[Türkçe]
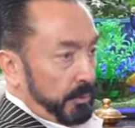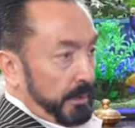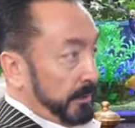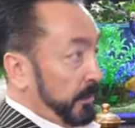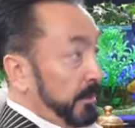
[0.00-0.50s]

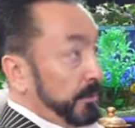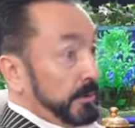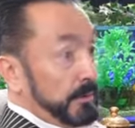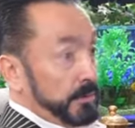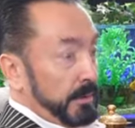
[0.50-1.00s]
Yani Tayyip
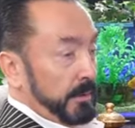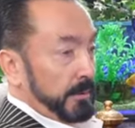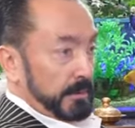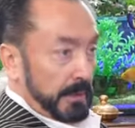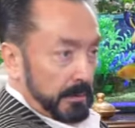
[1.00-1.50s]
Hoca da bir şey
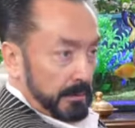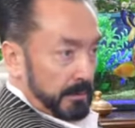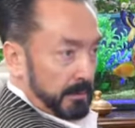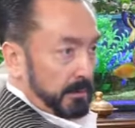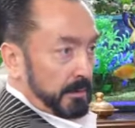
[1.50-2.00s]
demez gel.
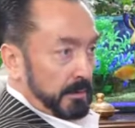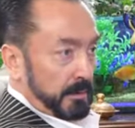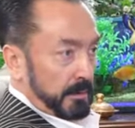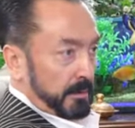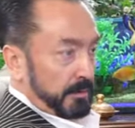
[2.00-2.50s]

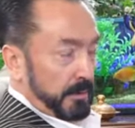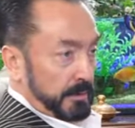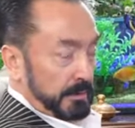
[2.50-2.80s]
Kimse